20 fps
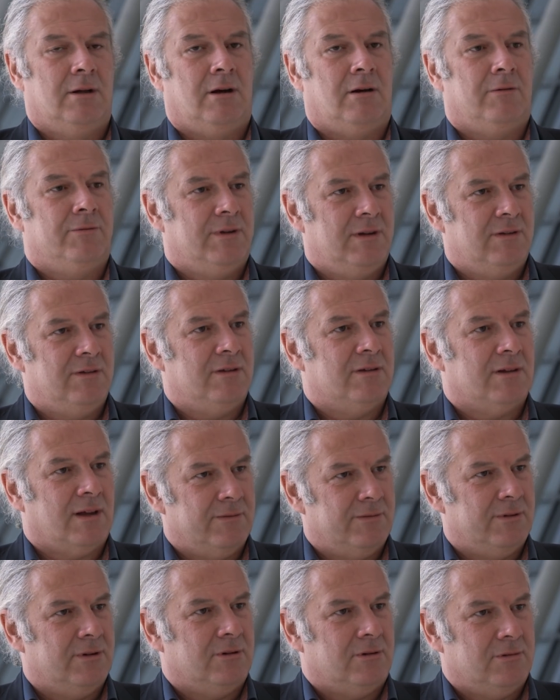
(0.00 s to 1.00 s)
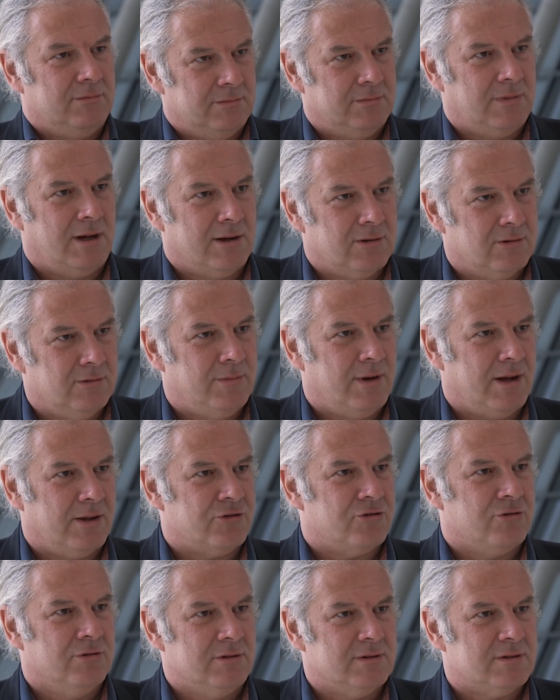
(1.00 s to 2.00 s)
auf die sich dann wiederum Heiko
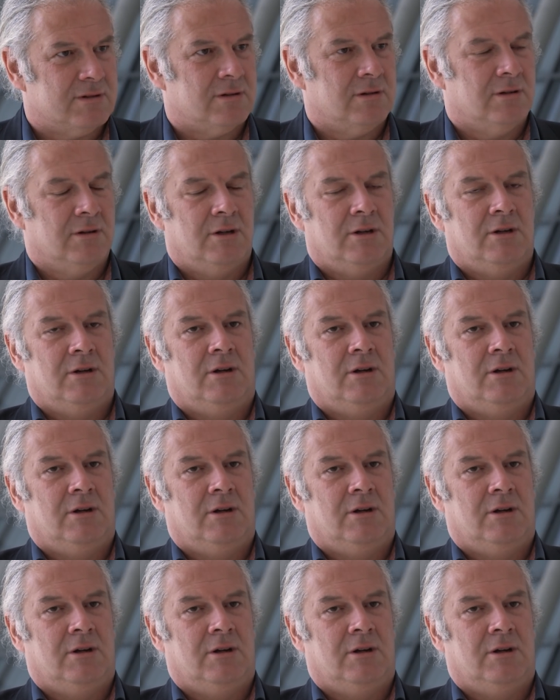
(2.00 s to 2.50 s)
Maas stützt